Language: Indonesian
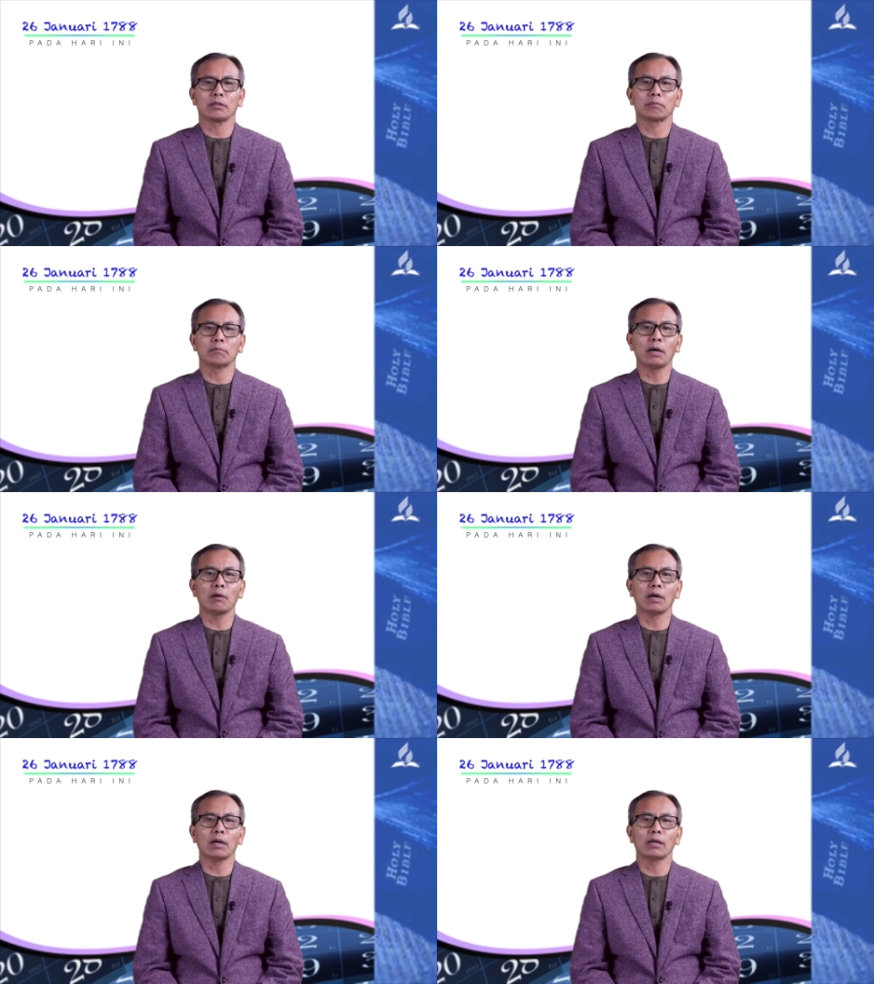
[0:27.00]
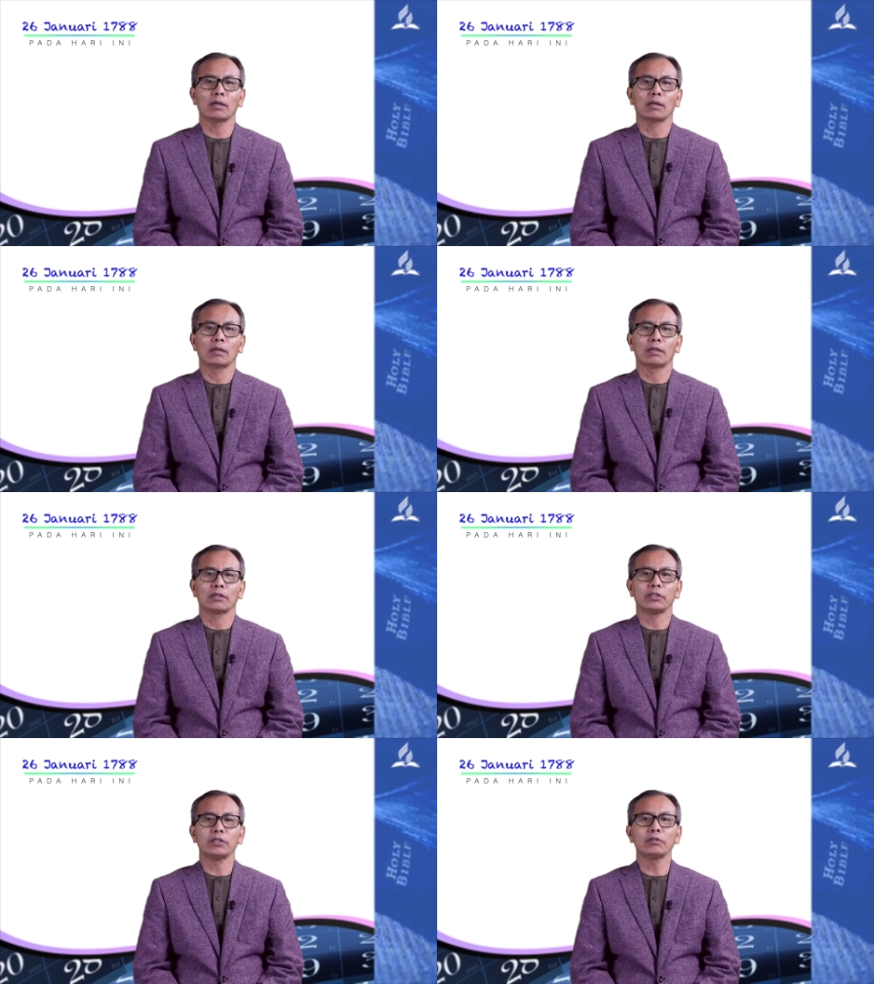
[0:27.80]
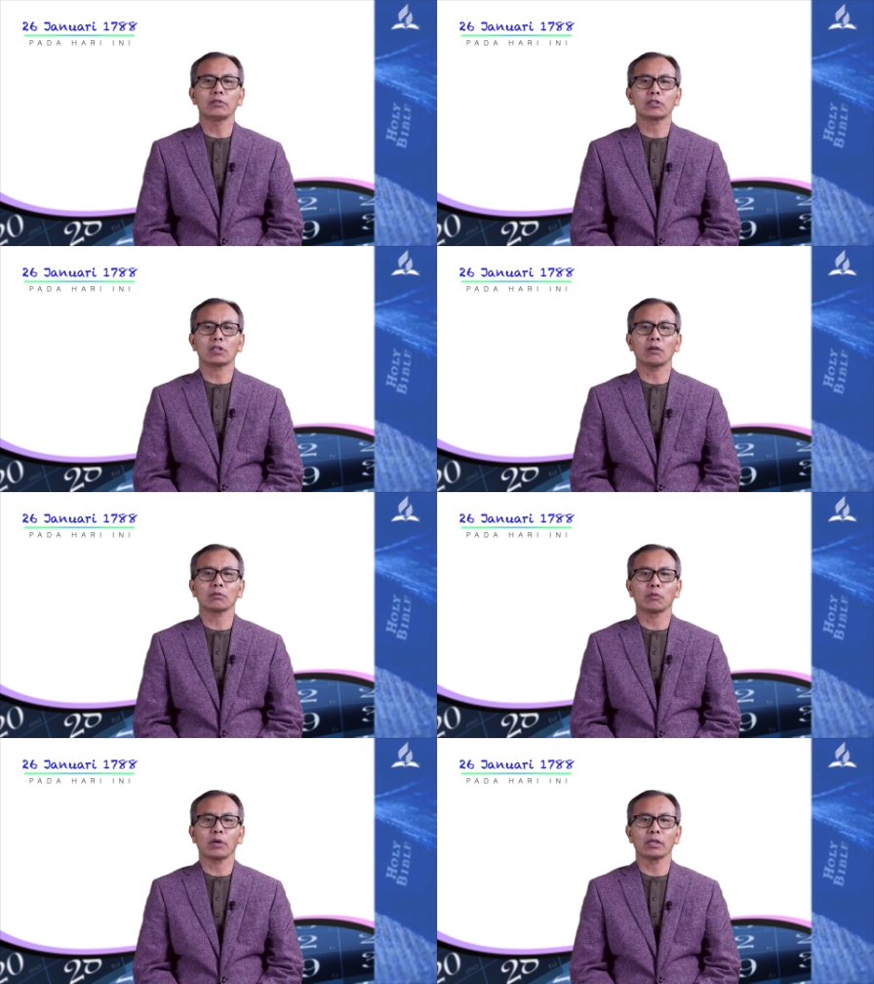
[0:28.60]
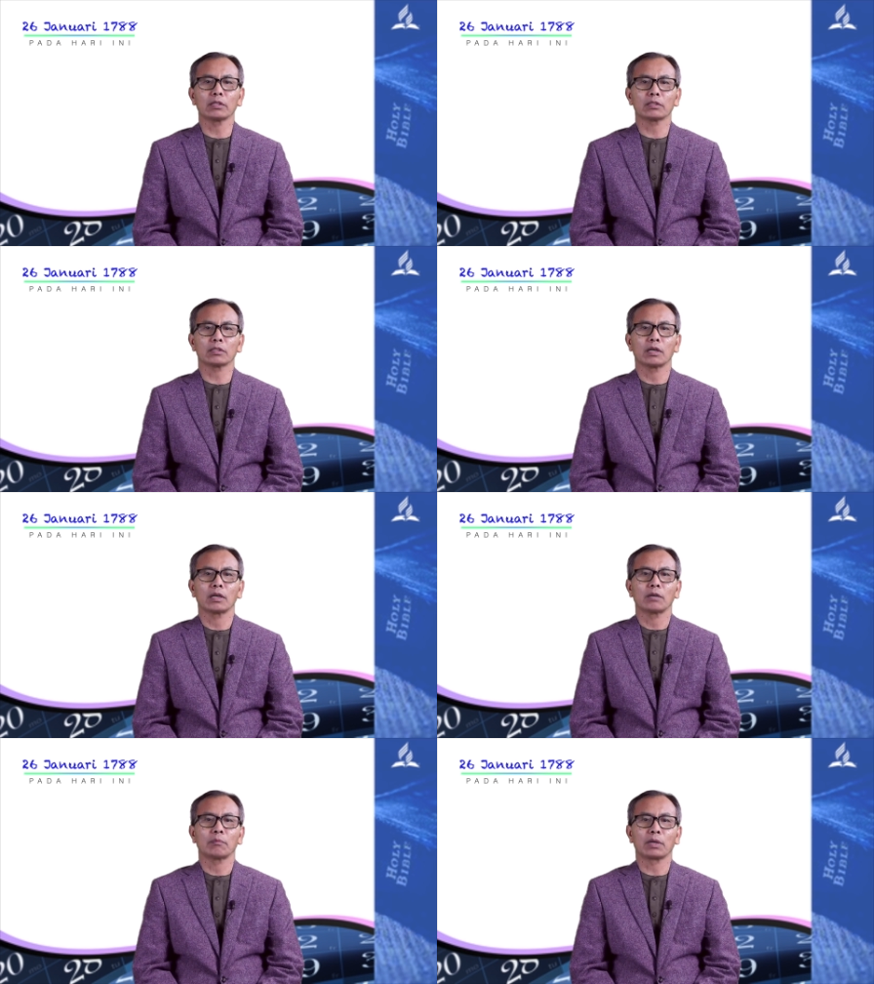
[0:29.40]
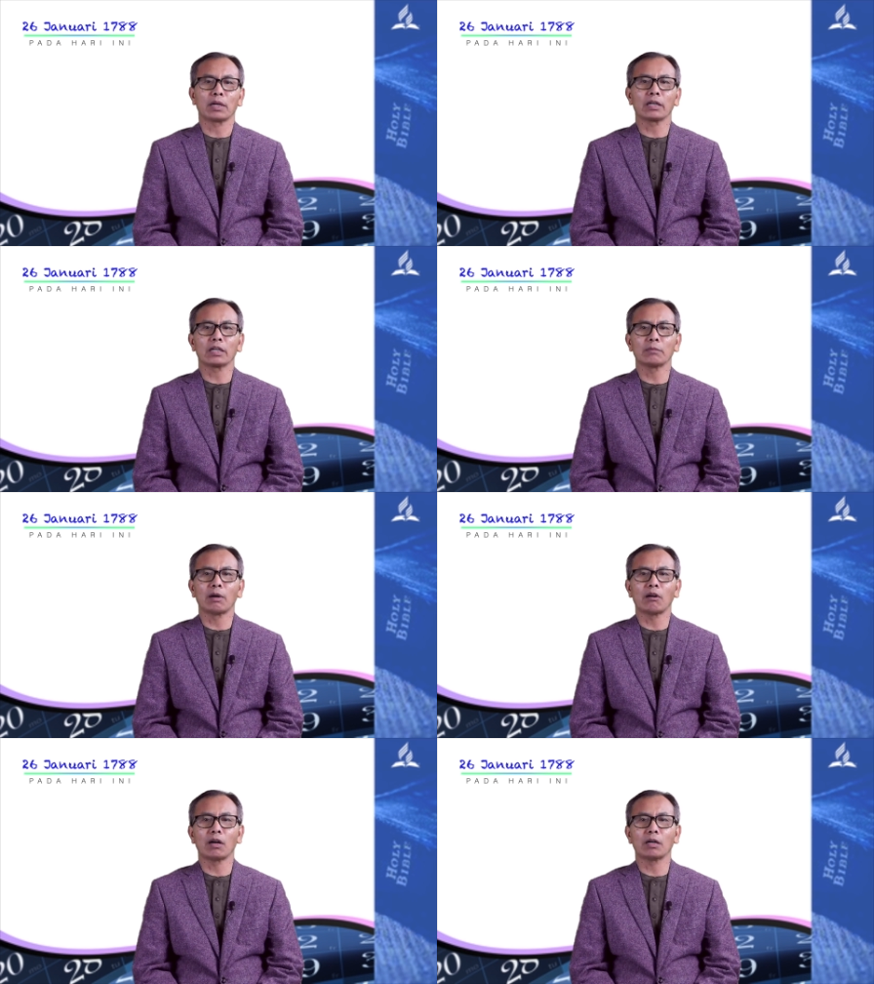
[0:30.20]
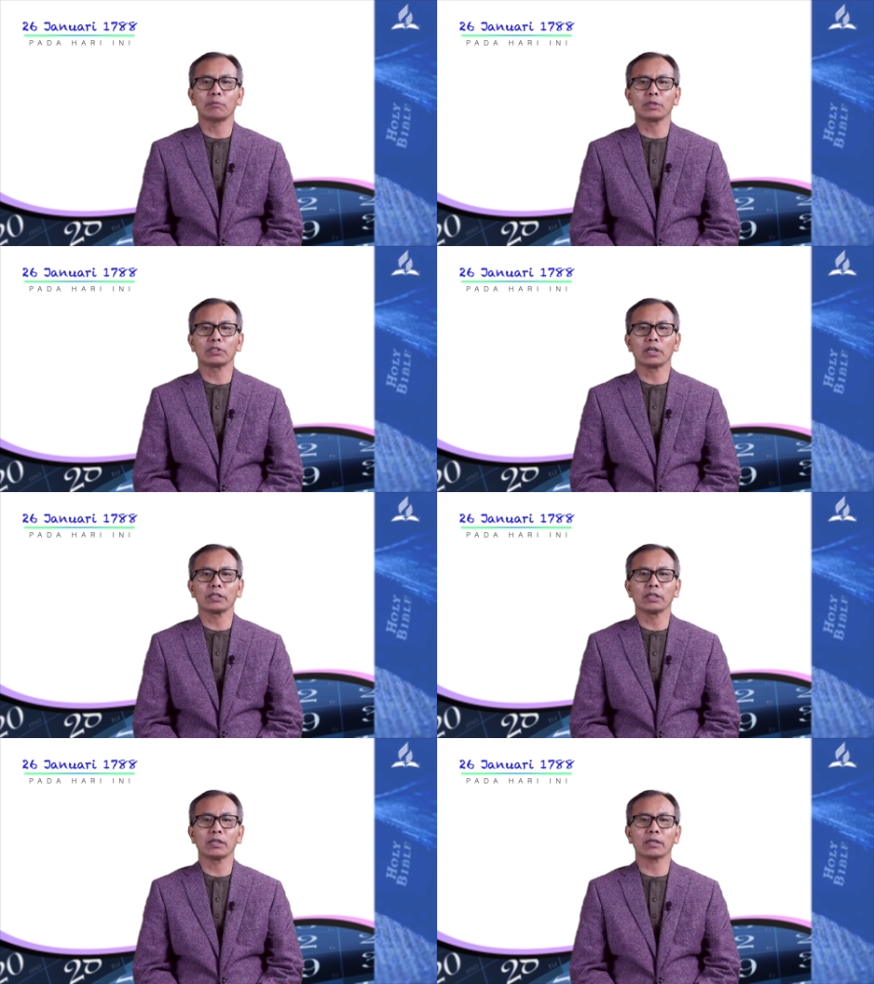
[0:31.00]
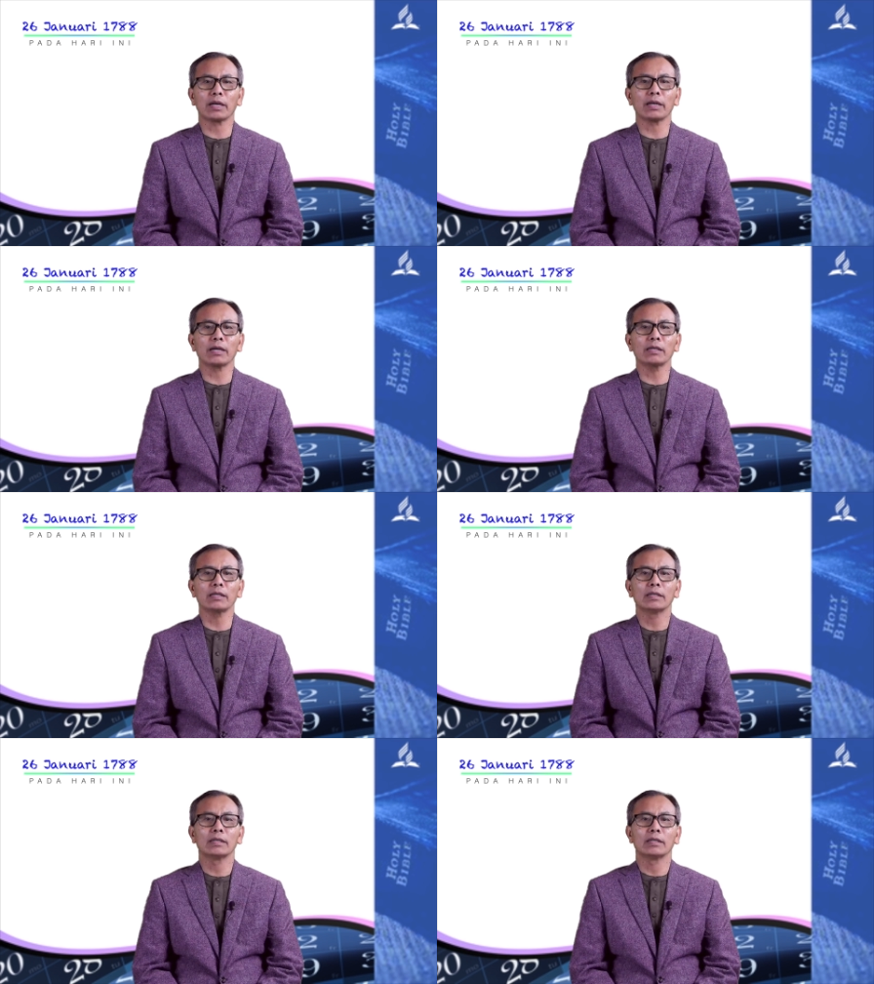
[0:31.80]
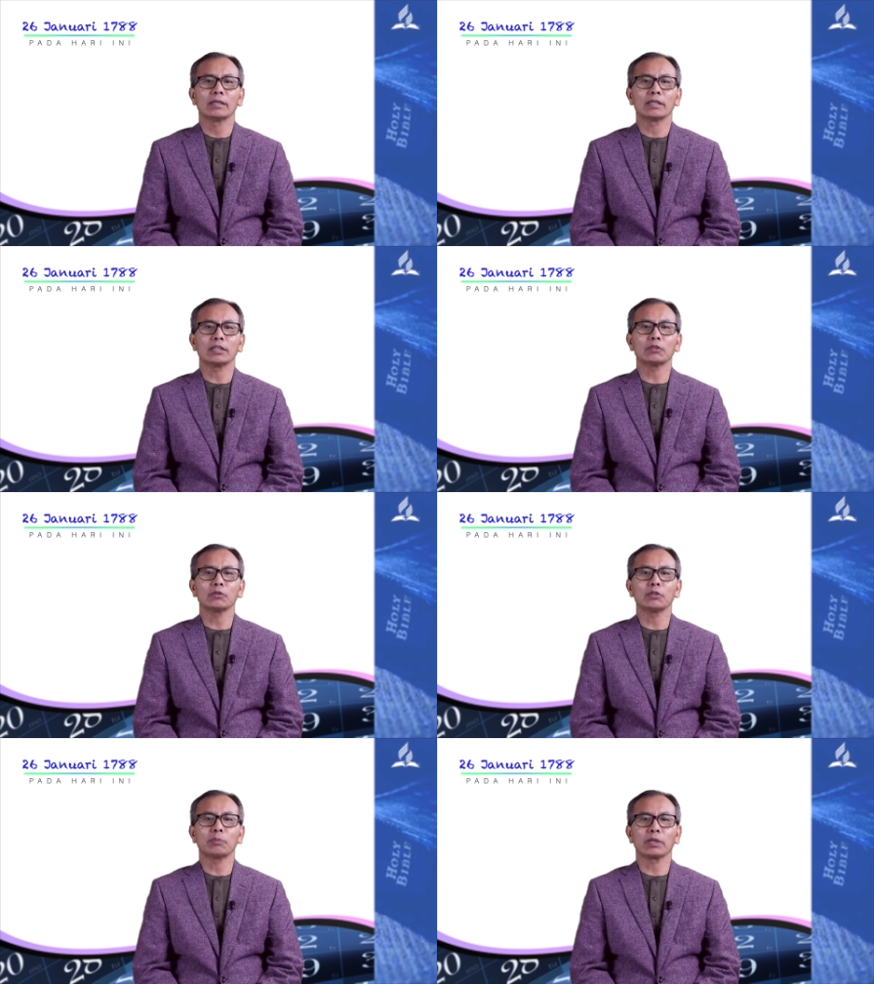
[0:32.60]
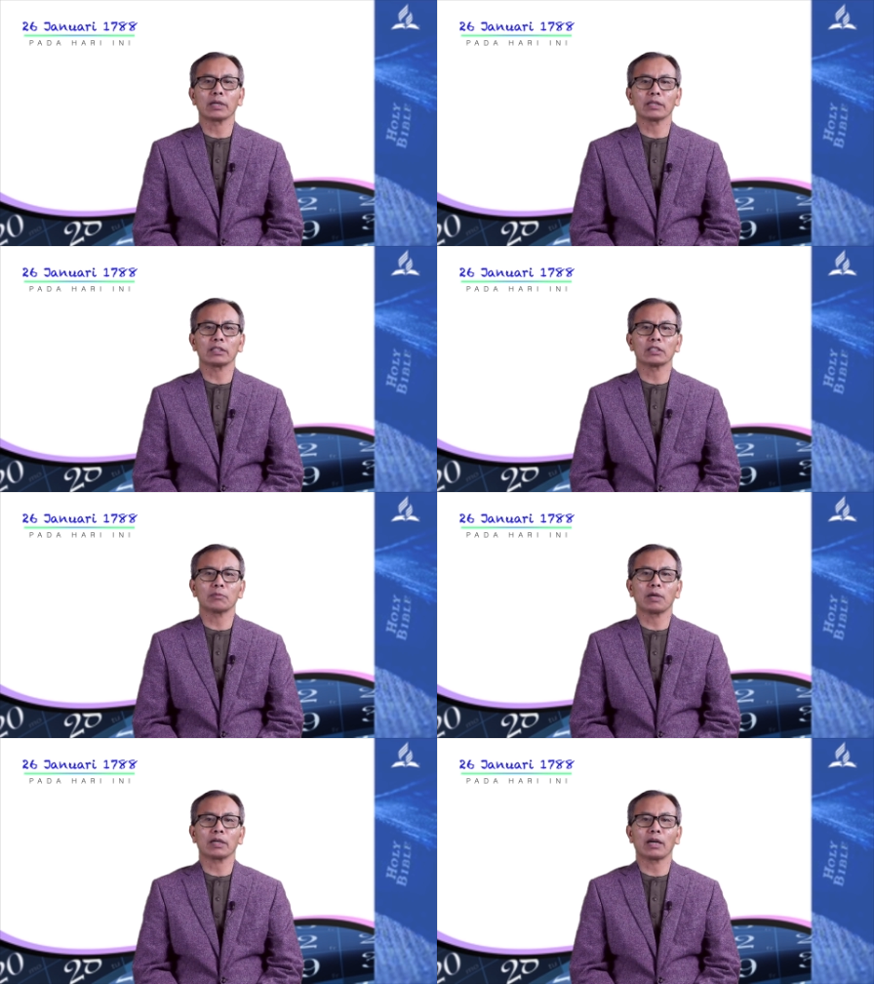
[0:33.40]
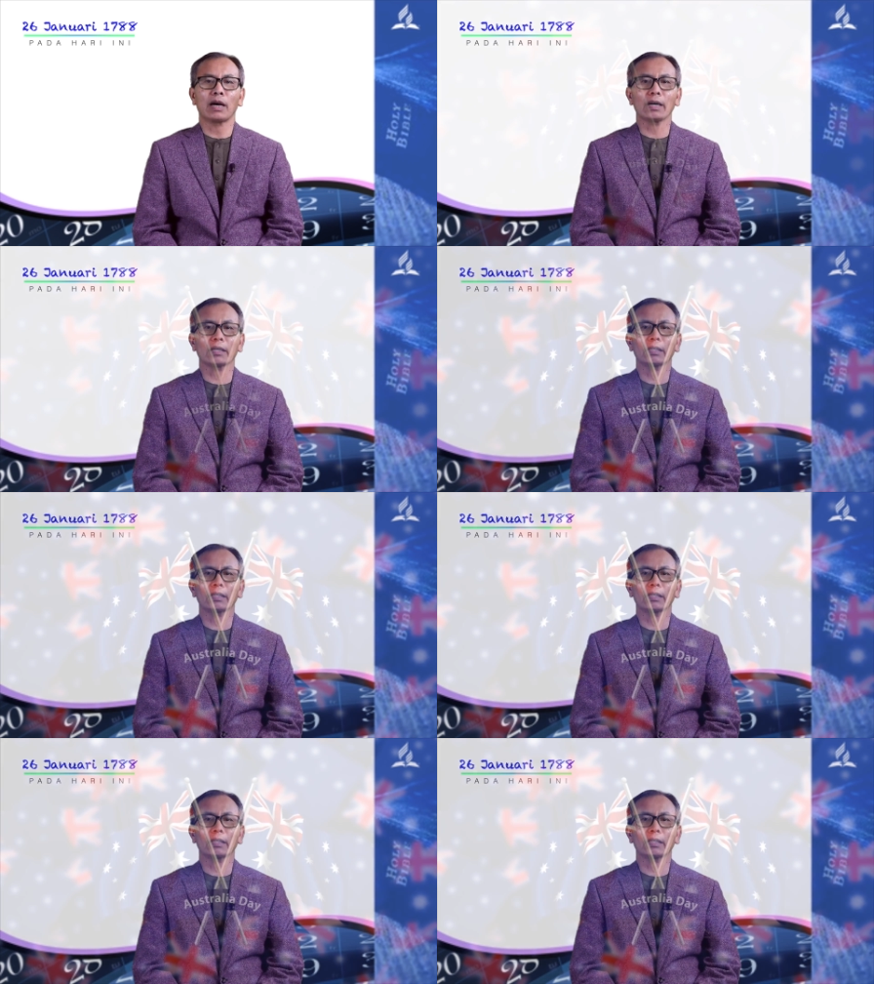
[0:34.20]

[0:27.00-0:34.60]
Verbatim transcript: bahwa New South Wales berada di bawah Britania Raya itu diperingati sebagai Hari